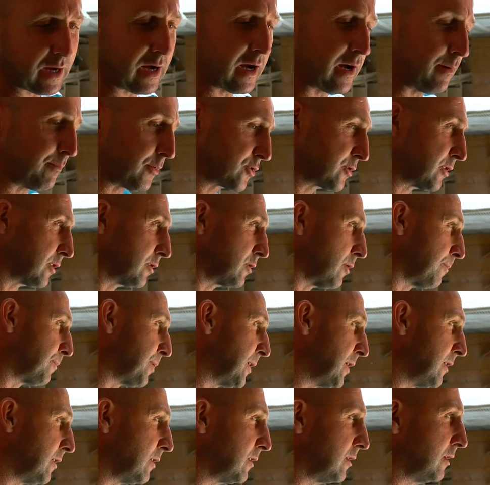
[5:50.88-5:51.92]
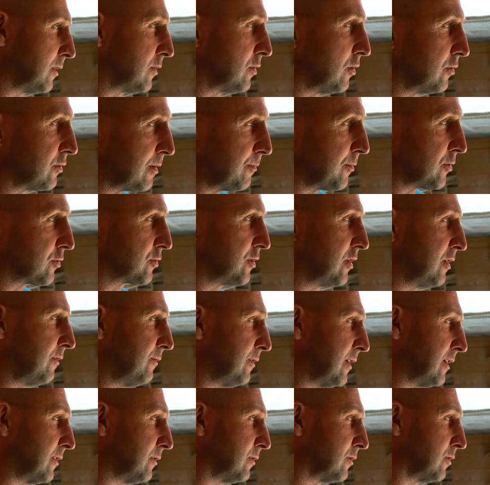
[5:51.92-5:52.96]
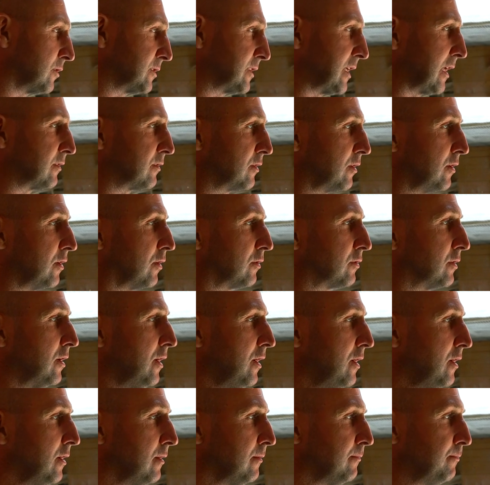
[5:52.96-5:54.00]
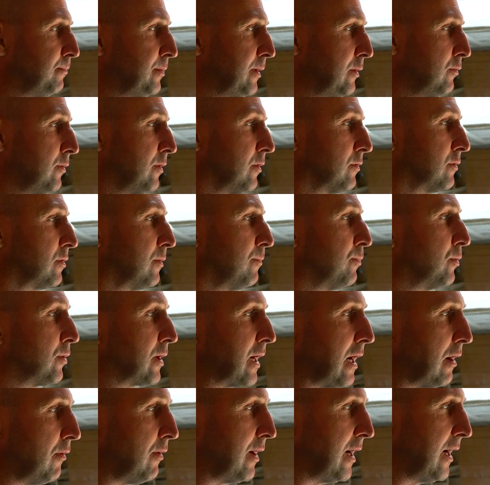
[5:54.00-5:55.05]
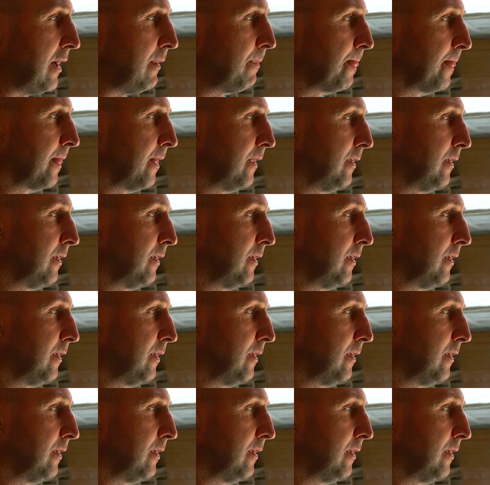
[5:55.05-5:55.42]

a może dopingi, to niemożliwe, no ostatni lot bił, no to Bugała